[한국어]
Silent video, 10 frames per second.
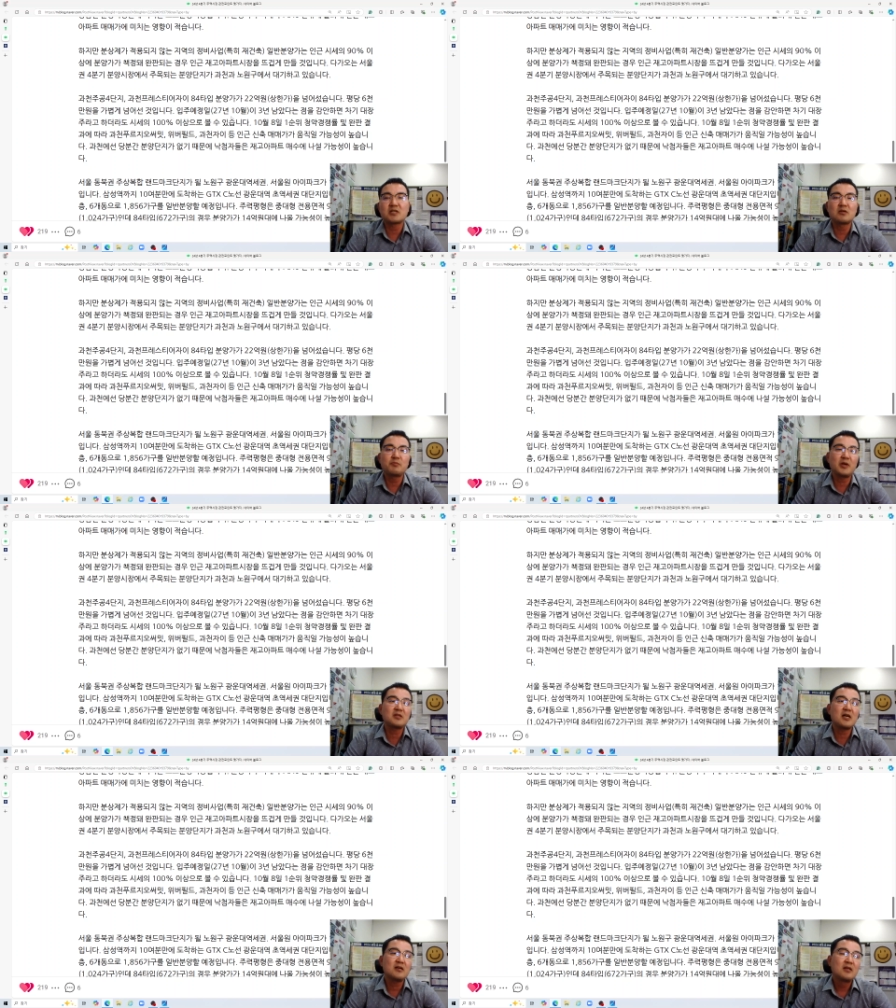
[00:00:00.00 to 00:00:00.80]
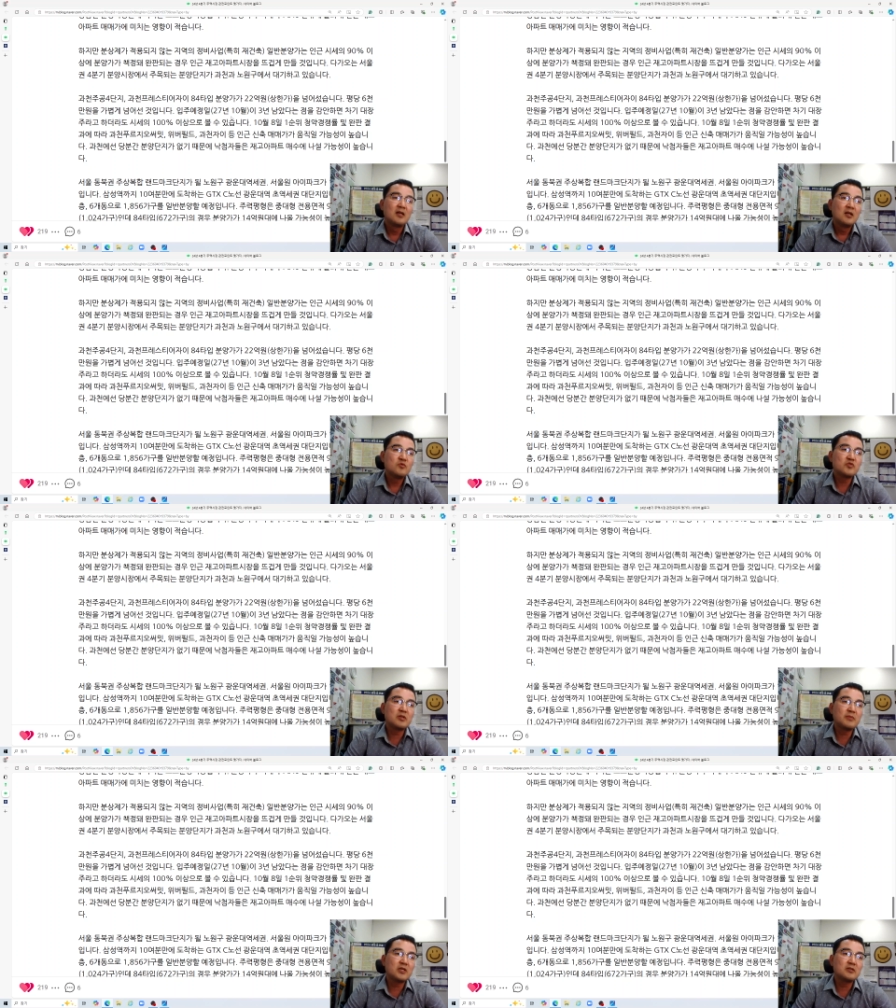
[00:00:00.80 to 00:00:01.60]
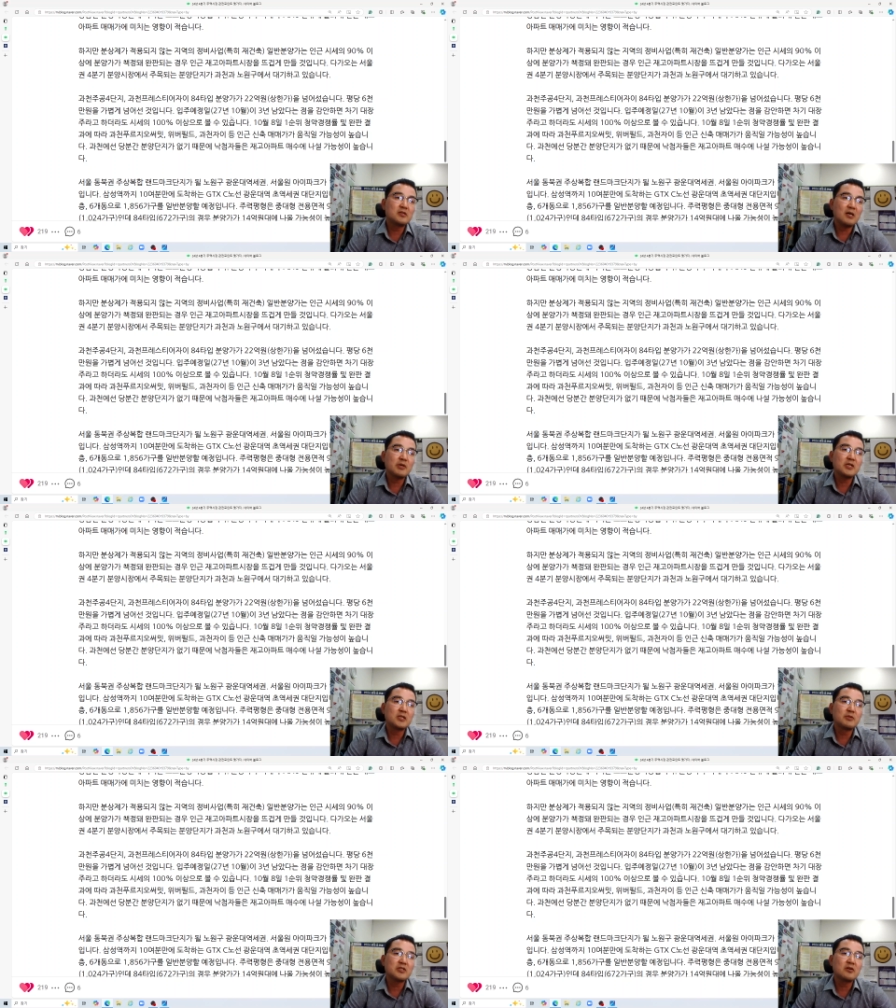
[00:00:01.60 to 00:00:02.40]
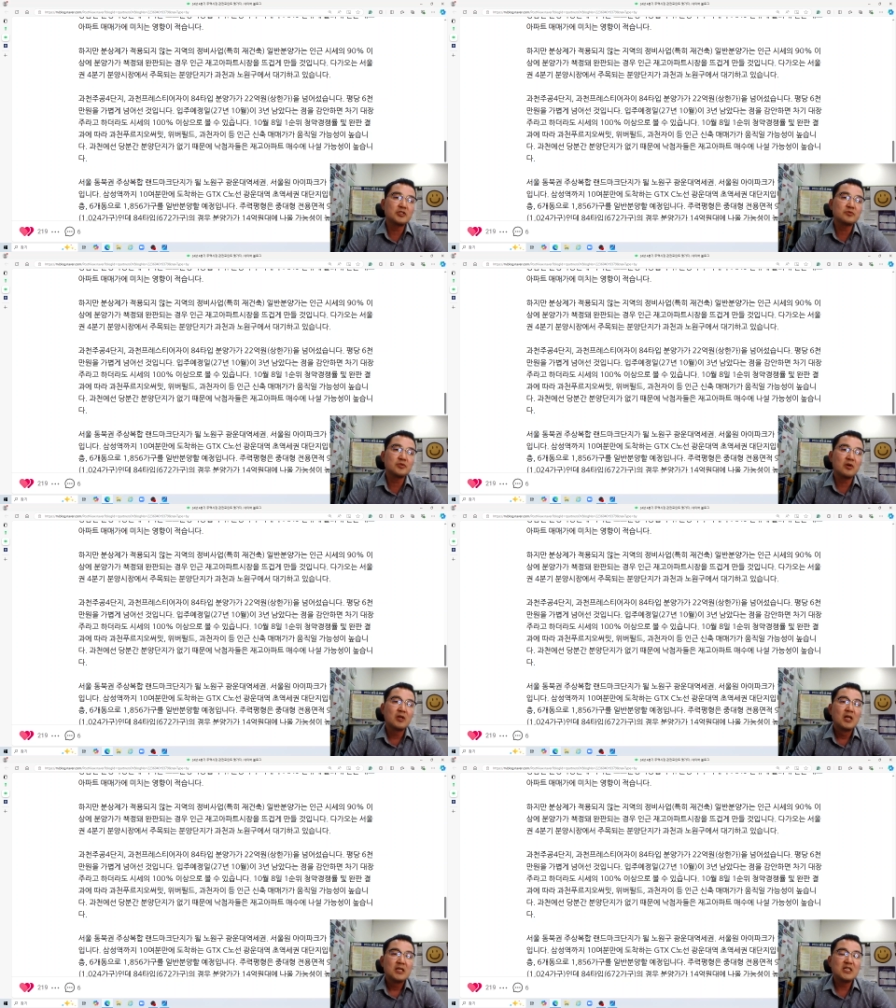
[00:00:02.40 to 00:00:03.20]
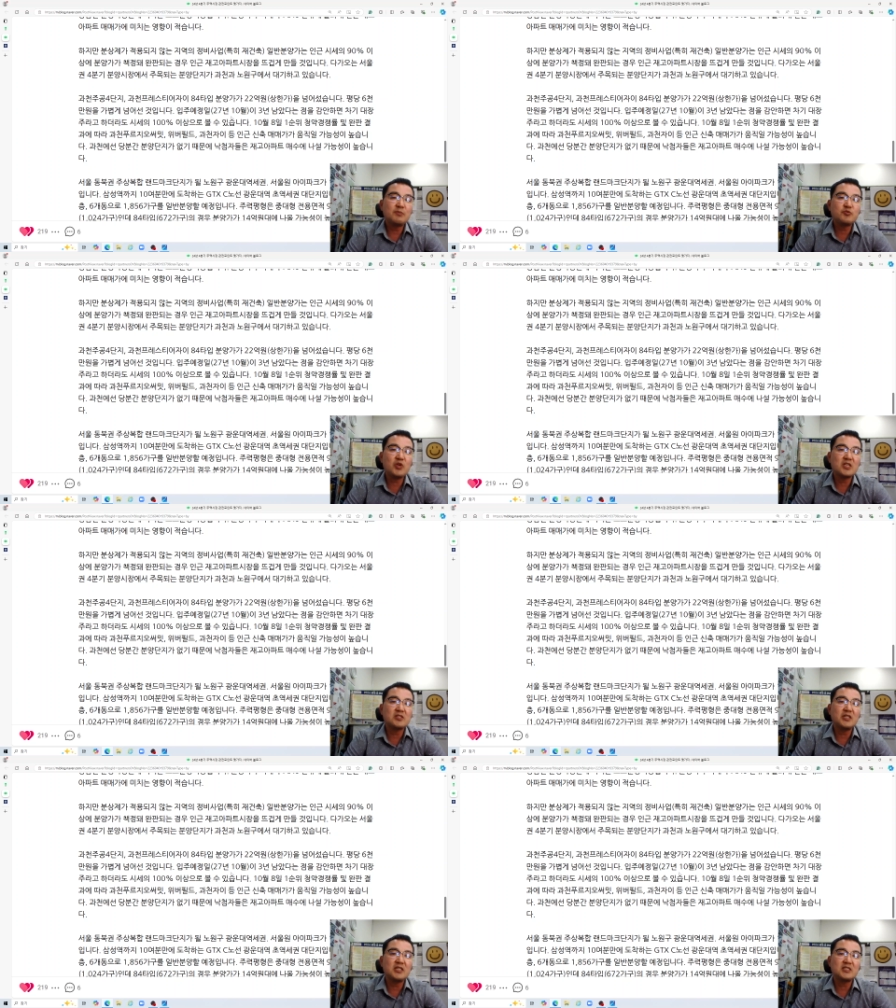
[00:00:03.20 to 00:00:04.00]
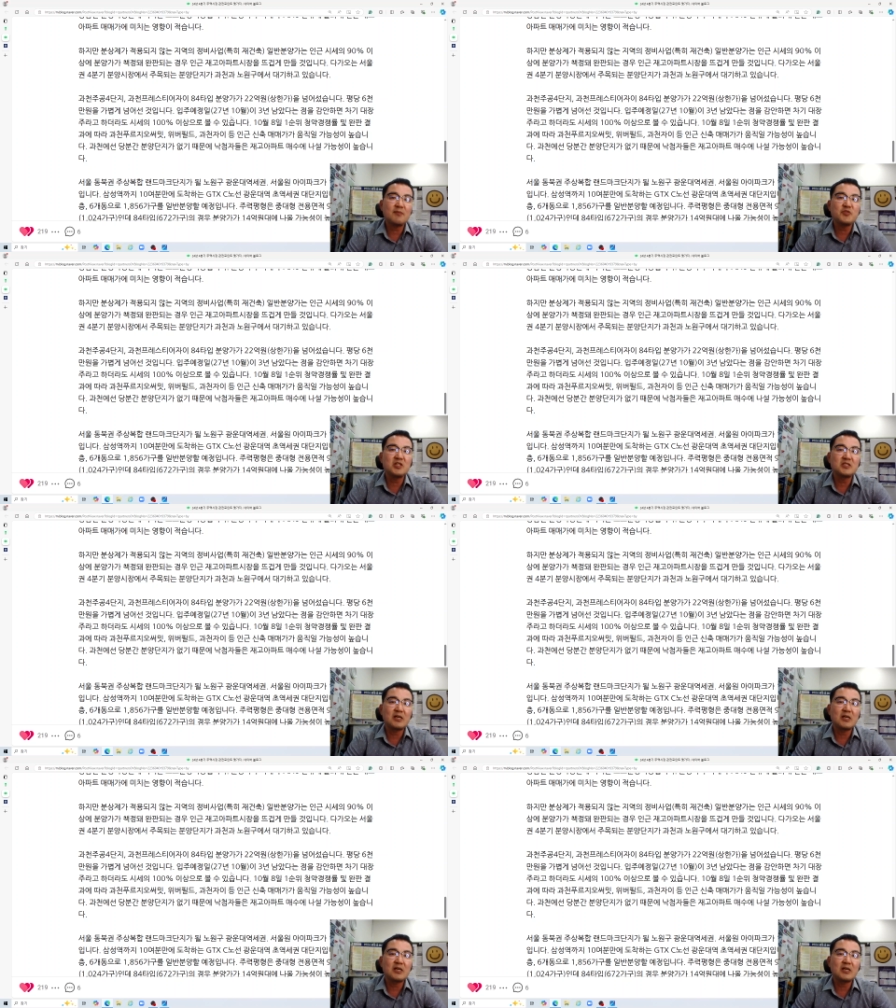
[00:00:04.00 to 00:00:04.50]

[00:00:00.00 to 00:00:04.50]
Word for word: 그래서 평당 6천만 원을 가볍게 넘어선 것이고요. 입주 예정일이 3년이